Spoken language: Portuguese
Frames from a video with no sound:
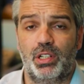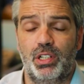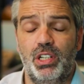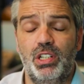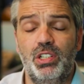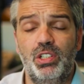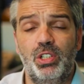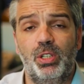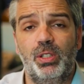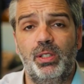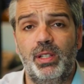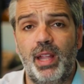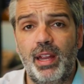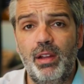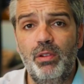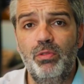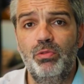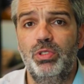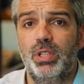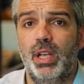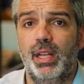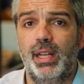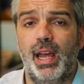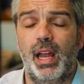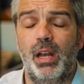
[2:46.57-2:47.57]
A gente tem
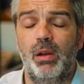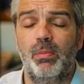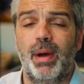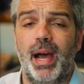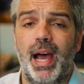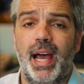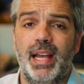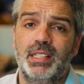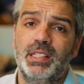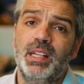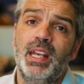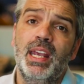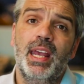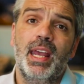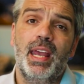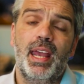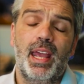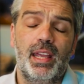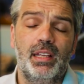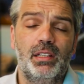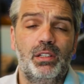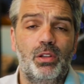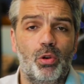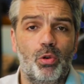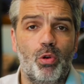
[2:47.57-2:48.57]
um cenário base
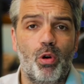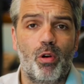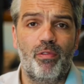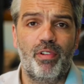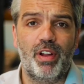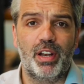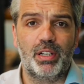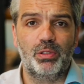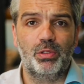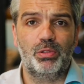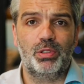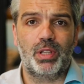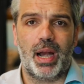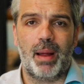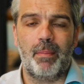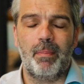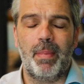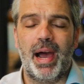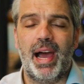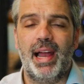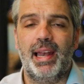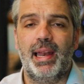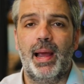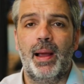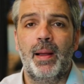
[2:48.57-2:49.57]
em que o governo
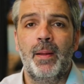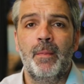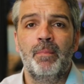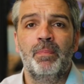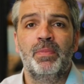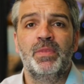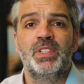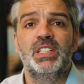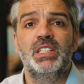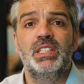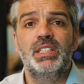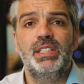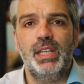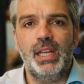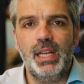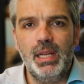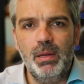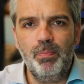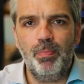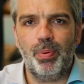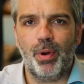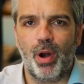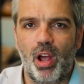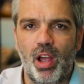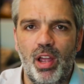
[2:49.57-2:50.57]
trabalha
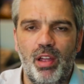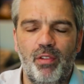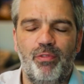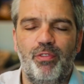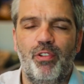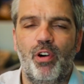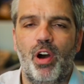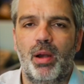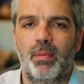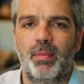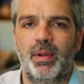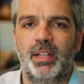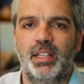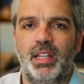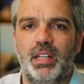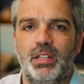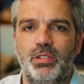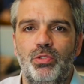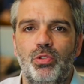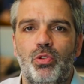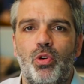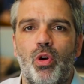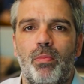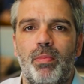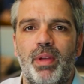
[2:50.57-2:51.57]
sim pró-reforma
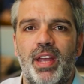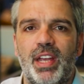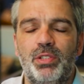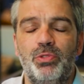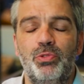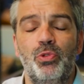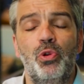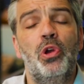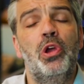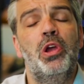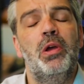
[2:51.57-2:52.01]
desde o começo,